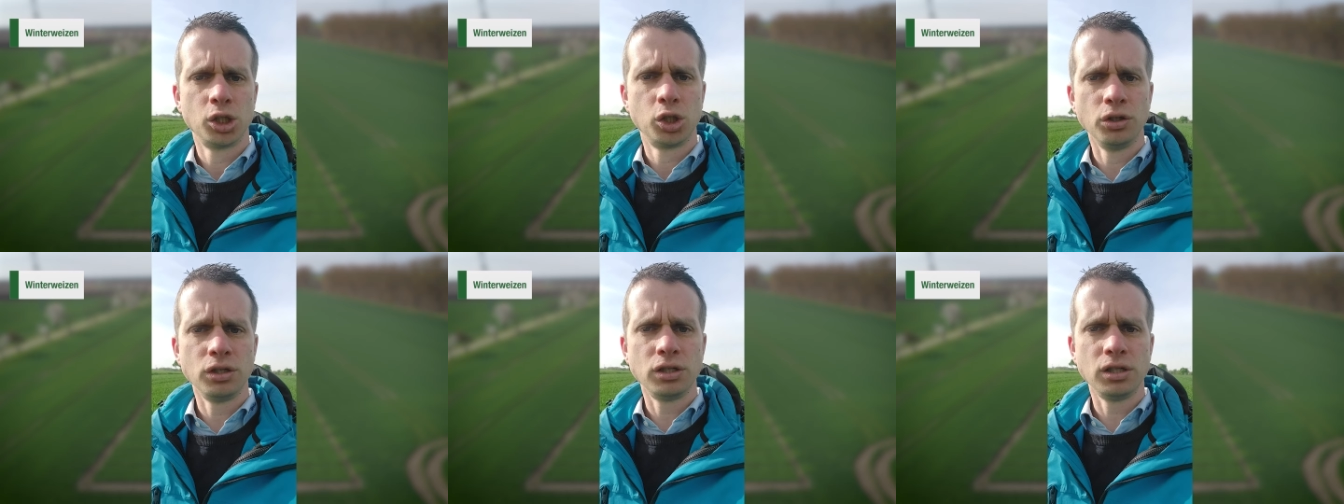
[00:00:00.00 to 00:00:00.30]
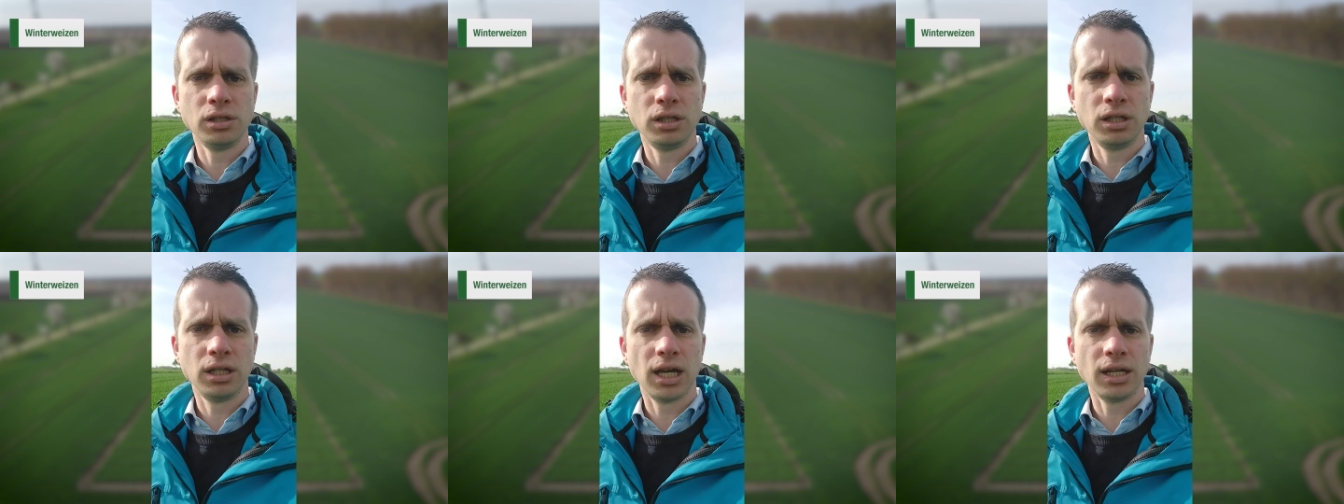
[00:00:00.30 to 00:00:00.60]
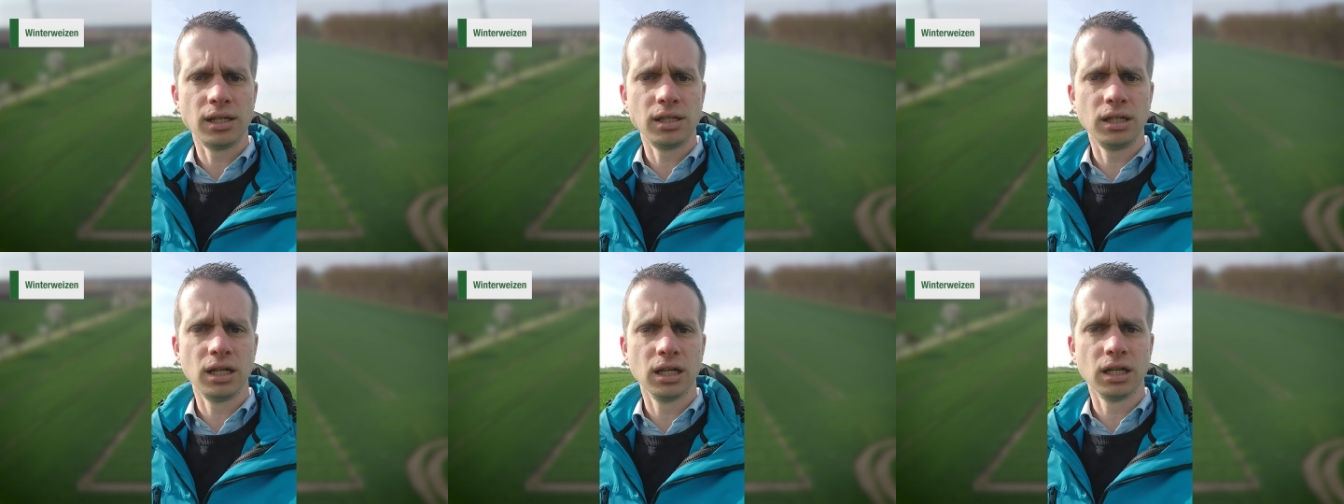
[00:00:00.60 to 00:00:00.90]
schützen Sie
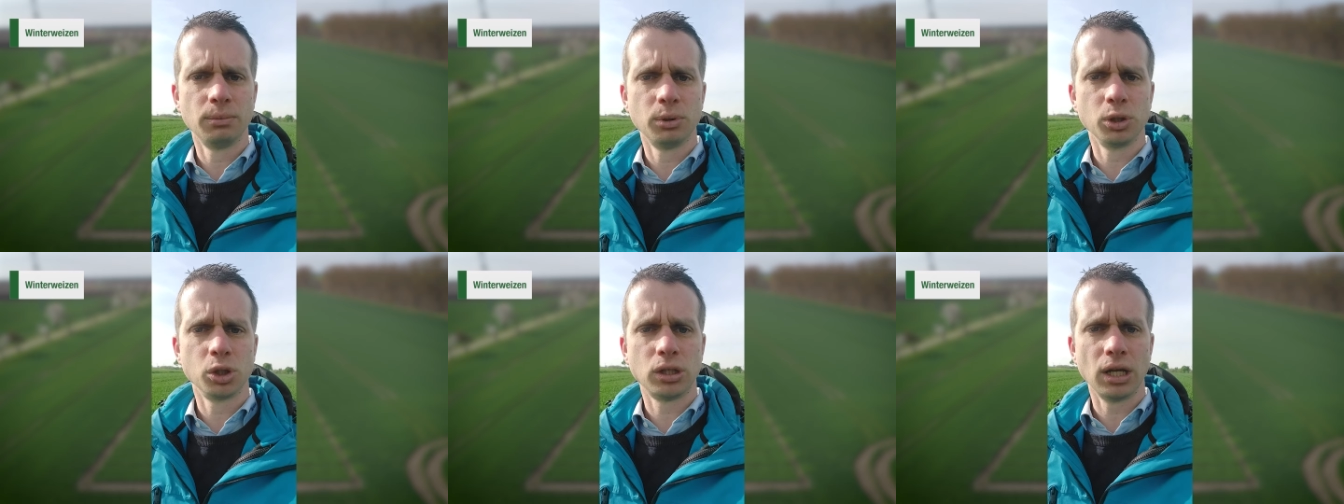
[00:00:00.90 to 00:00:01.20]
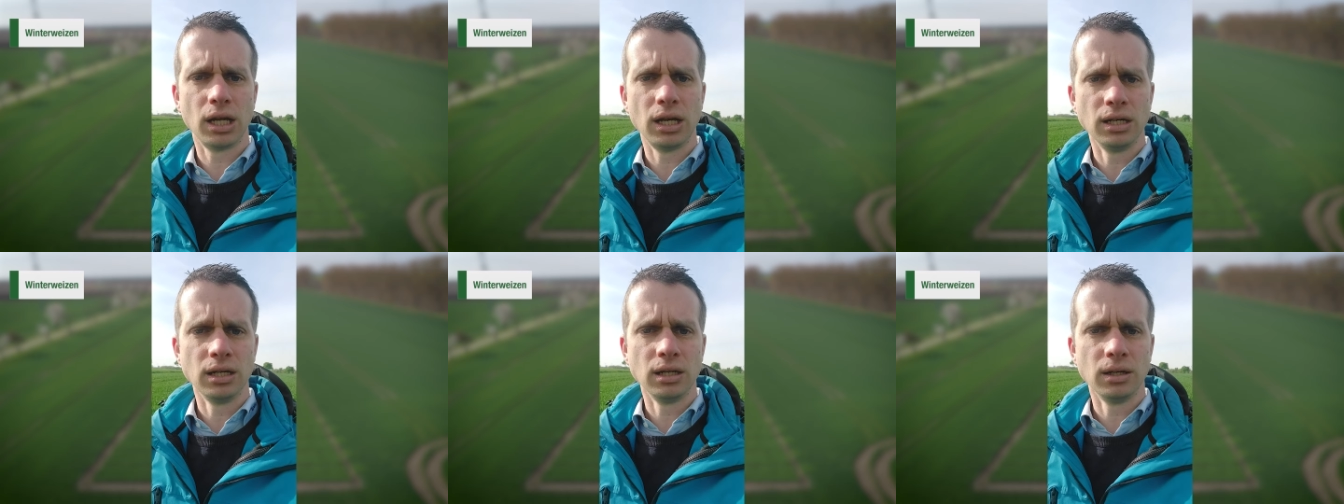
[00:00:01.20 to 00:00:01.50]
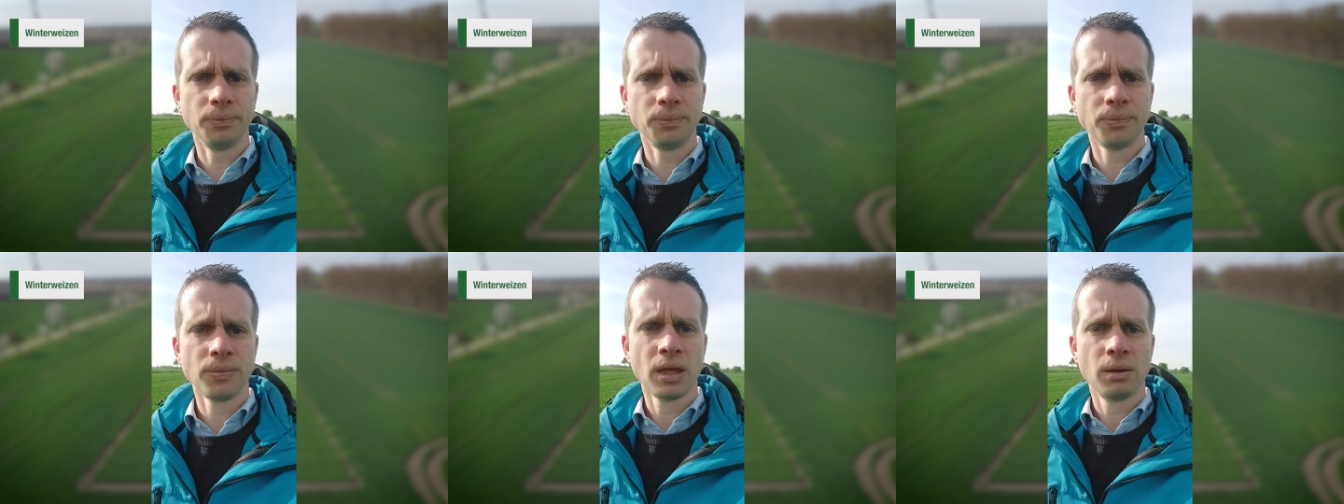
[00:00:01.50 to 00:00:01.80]
jetzt Ihre
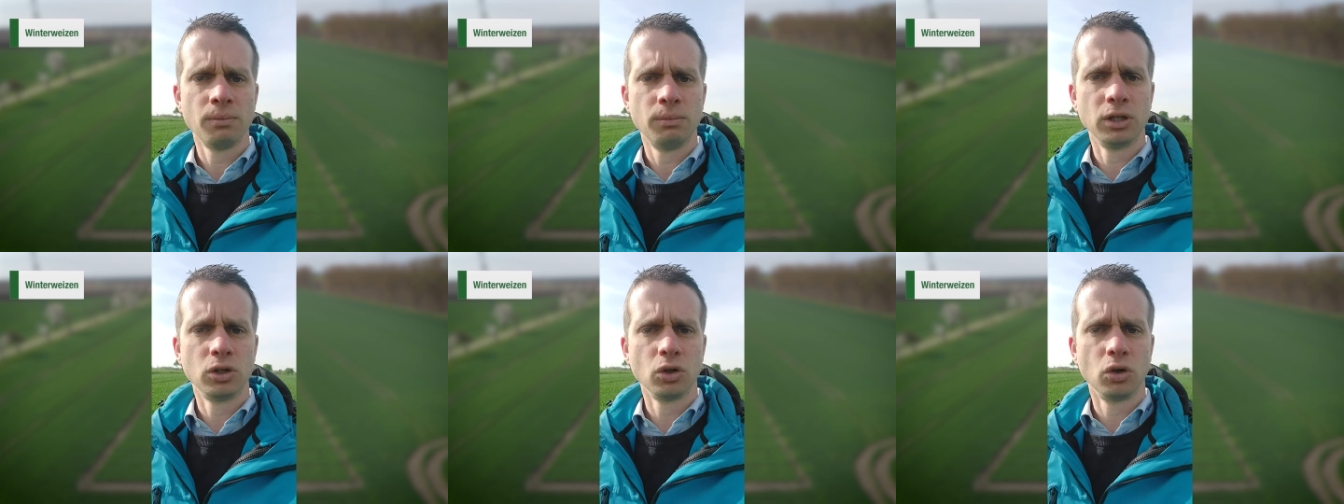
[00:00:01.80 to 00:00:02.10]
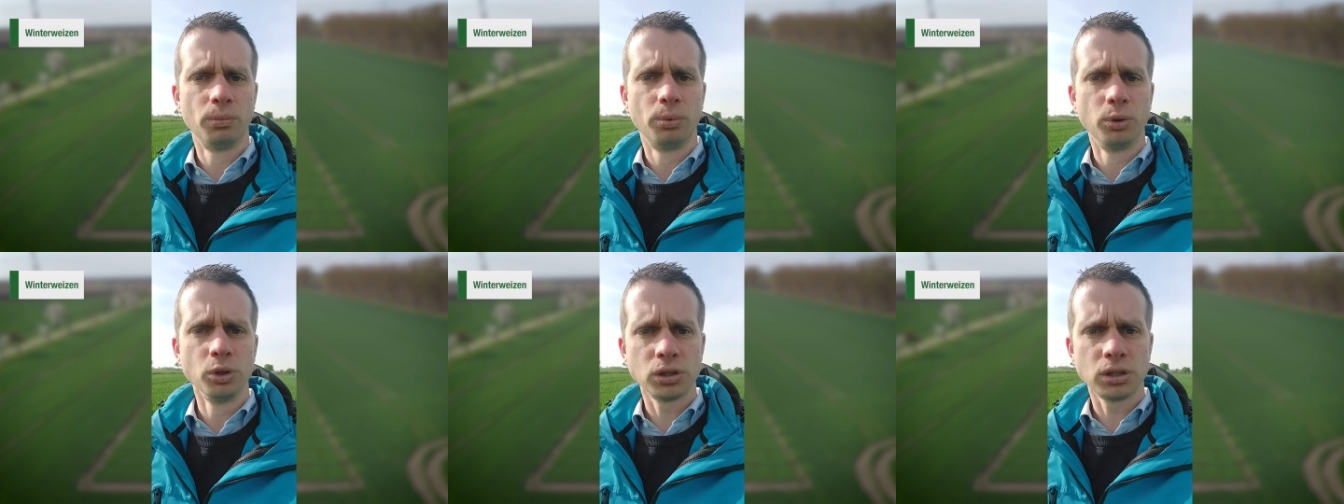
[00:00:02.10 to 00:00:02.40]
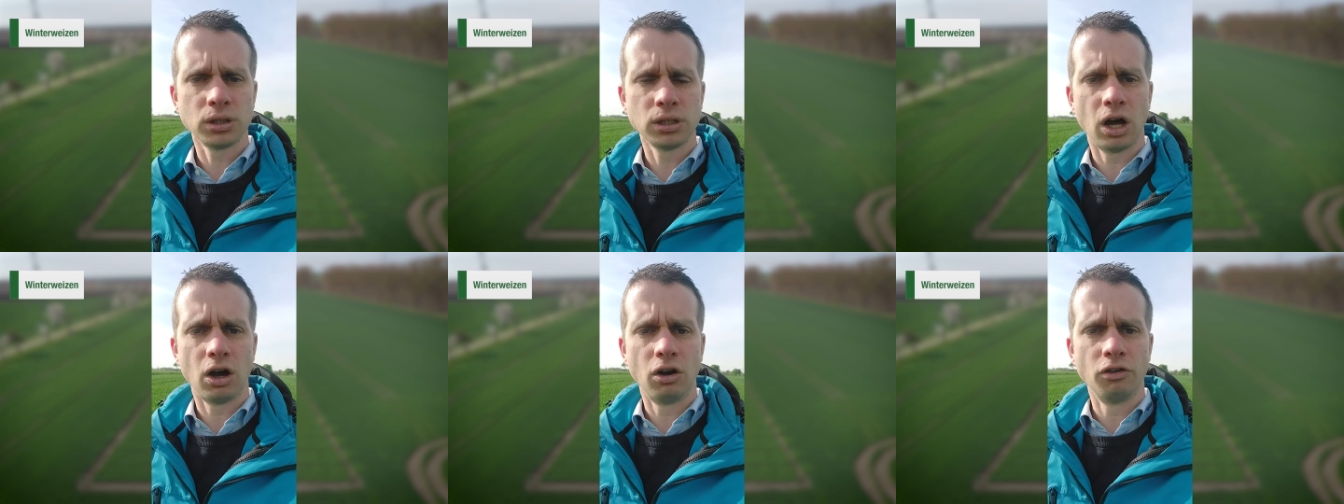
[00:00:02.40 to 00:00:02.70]
Bestände mit
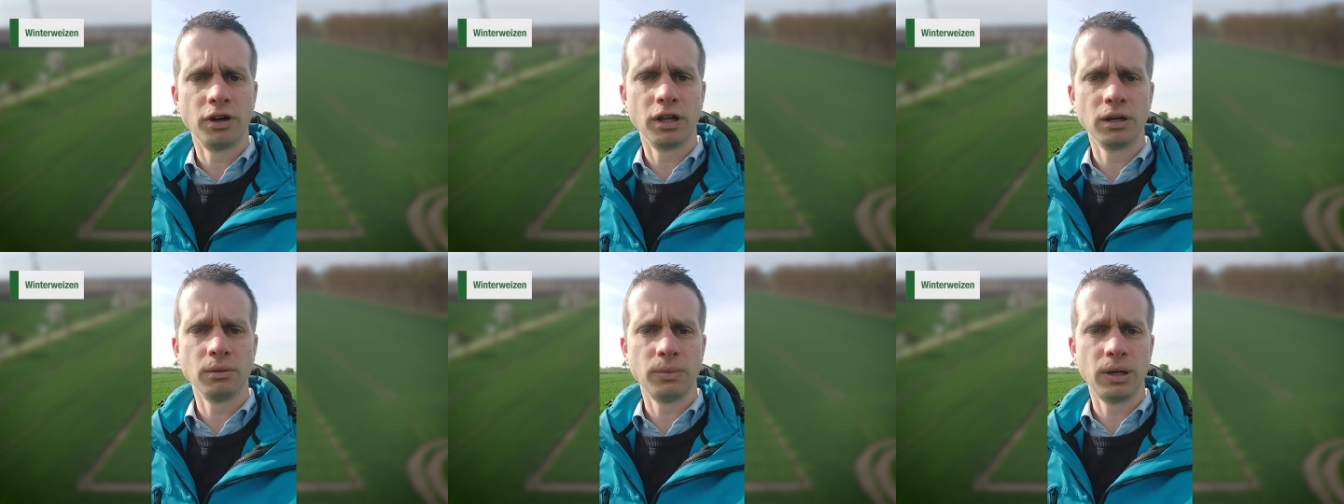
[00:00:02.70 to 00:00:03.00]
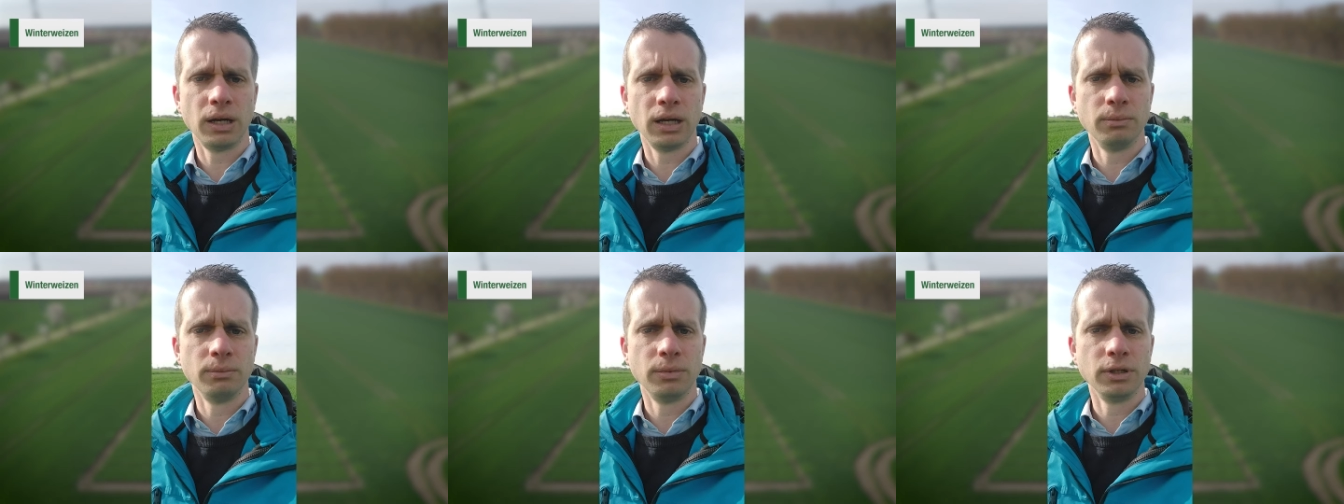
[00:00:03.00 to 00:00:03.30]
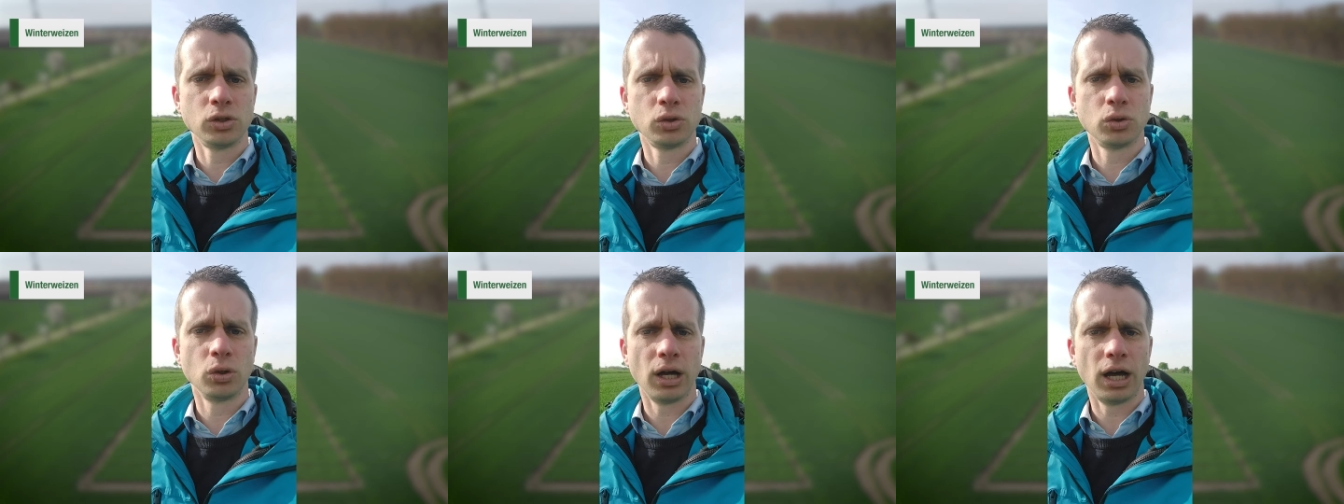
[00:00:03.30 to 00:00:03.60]
robusten Aufwandmengen
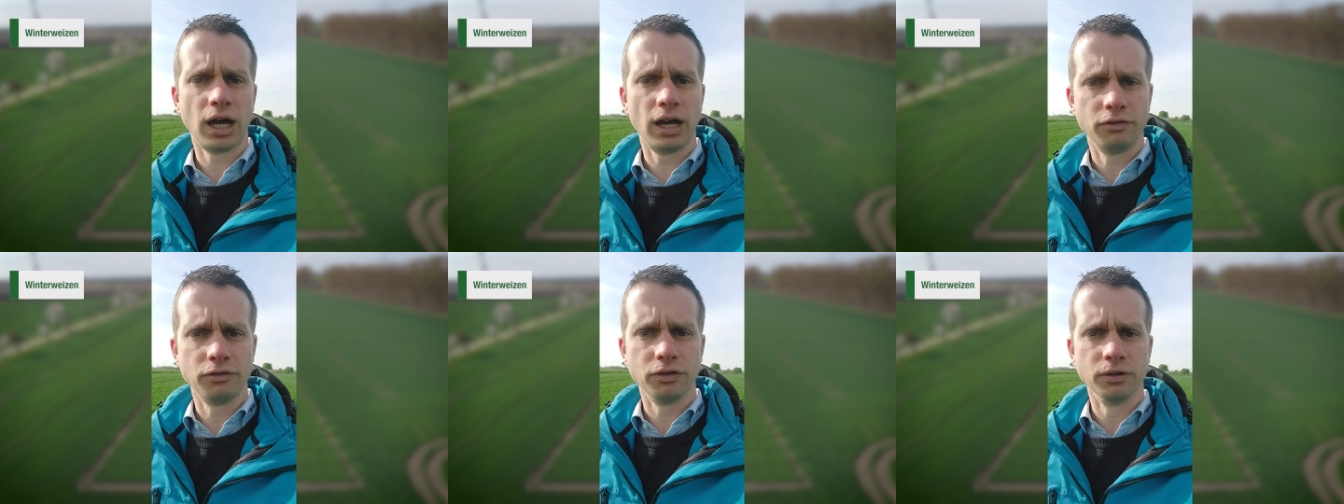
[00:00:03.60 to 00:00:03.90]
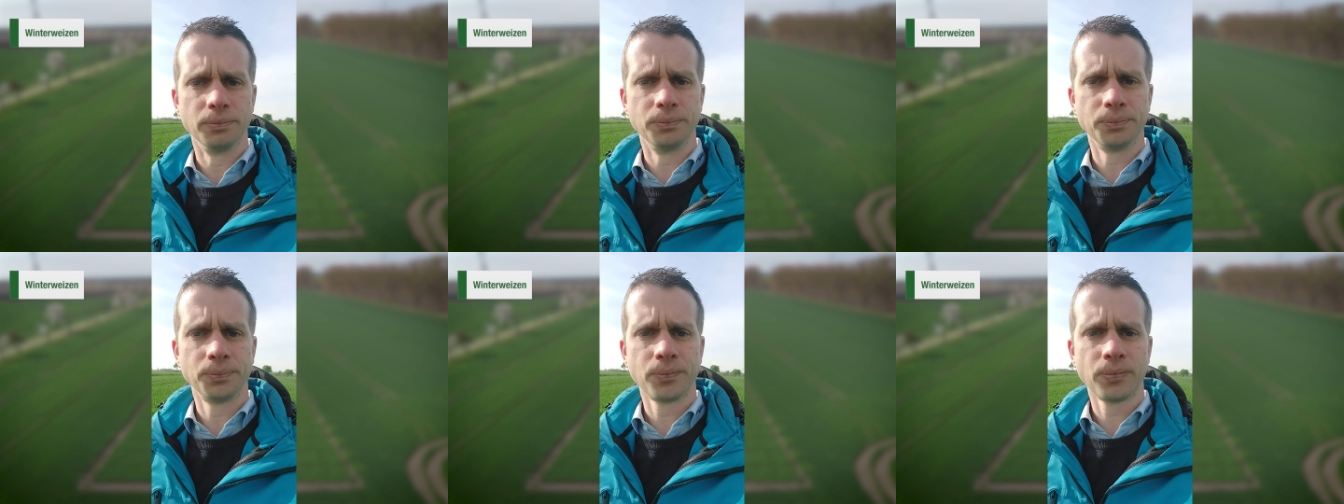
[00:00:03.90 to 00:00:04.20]
bis zur Reife.